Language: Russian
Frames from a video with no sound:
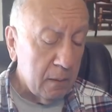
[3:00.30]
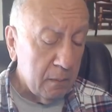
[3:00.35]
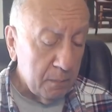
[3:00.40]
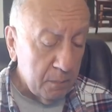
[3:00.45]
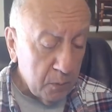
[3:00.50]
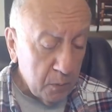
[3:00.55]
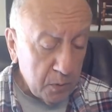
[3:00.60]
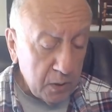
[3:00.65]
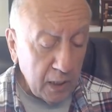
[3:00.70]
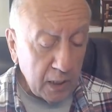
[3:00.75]

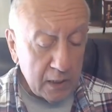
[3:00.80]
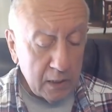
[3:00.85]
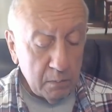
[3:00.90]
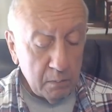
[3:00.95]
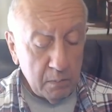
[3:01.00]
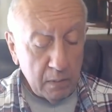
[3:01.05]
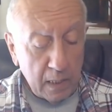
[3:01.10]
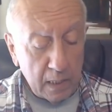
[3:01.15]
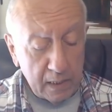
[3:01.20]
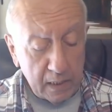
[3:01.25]
ну,
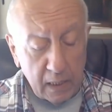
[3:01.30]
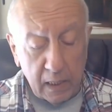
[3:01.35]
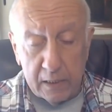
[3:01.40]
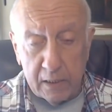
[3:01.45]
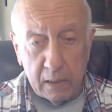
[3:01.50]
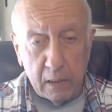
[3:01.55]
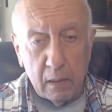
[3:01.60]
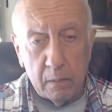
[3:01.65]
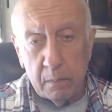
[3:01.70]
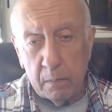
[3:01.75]
скажем,
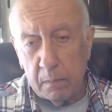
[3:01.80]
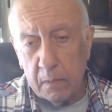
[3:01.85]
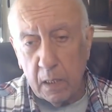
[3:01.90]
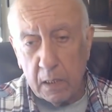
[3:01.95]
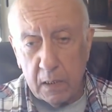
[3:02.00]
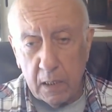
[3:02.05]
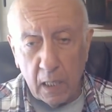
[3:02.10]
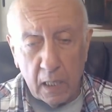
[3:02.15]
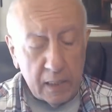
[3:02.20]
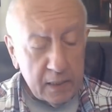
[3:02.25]
Октази,
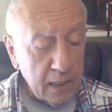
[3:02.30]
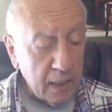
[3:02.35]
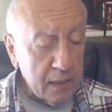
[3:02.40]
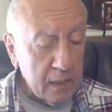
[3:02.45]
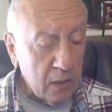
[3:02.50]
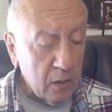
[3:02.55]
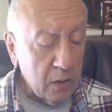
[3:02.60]
значит, Александра